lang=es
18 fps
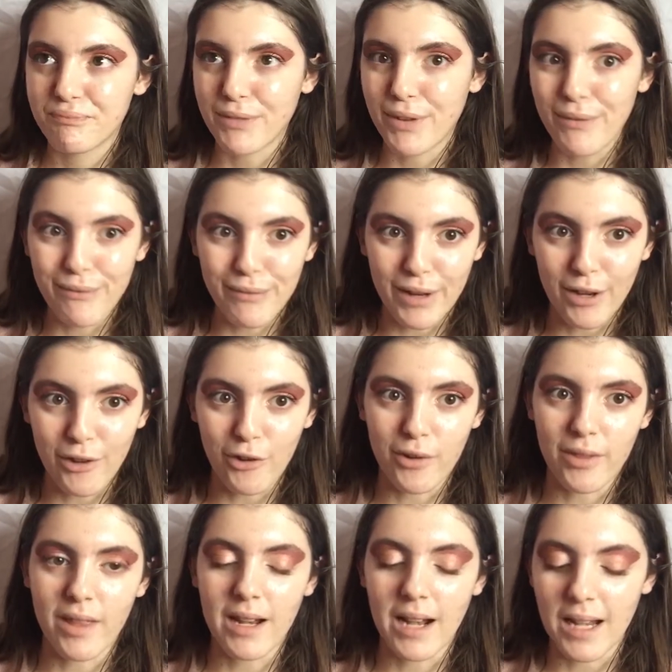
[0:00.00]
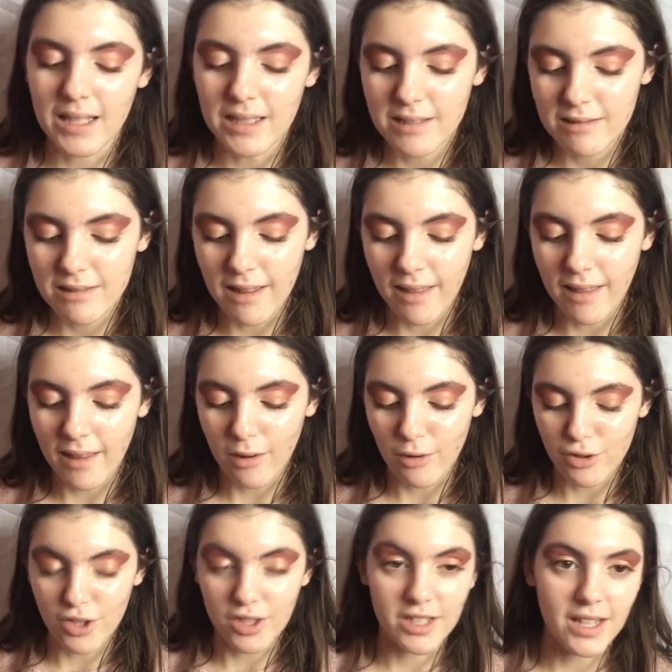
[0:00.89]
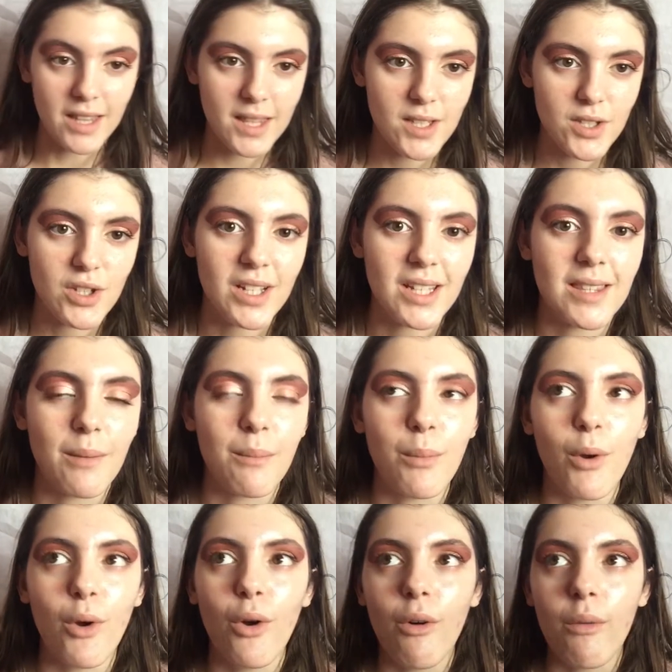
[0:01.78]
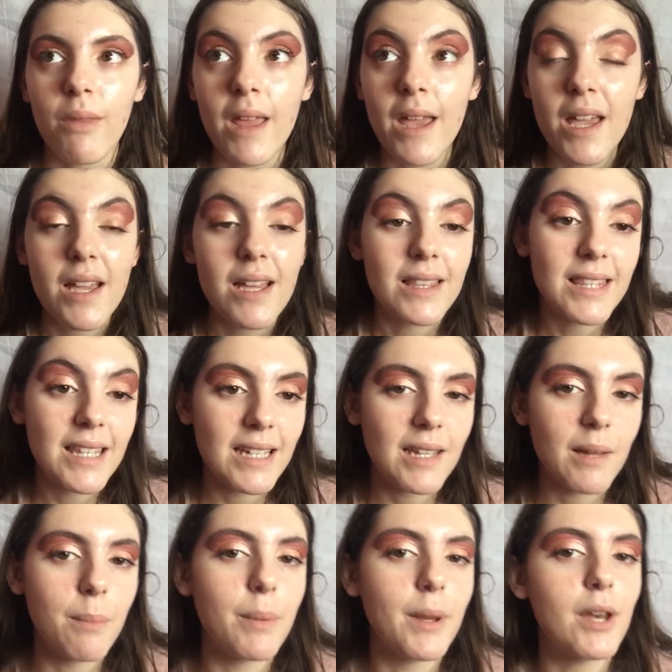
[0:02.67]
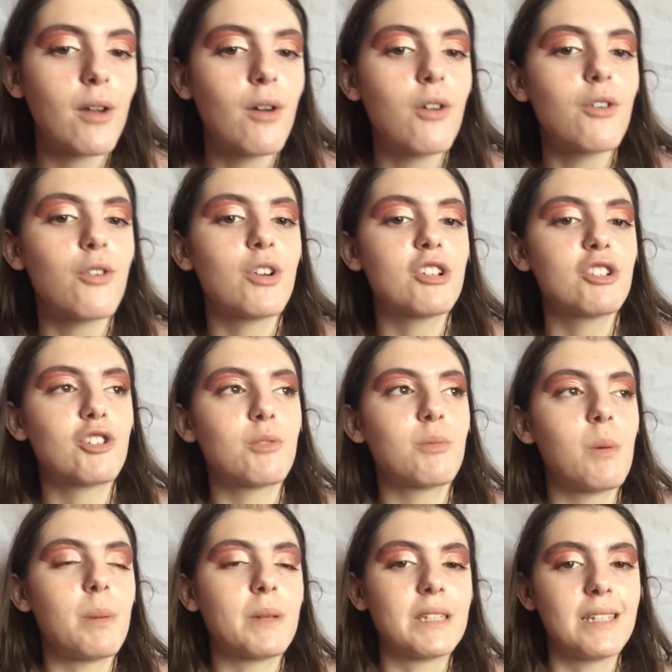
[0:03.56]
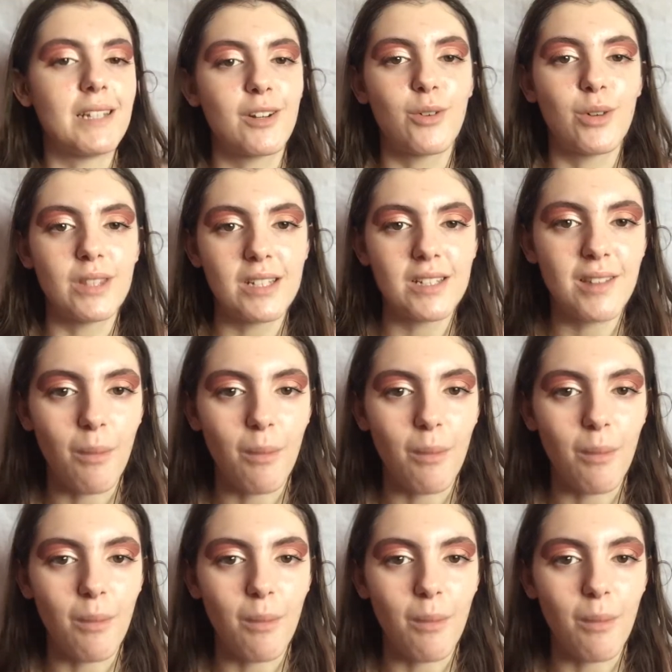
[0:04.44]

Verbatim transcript: inferior de la lista de los ingredientes, sea que tampoco tiene, pero no es como para tirar cohetes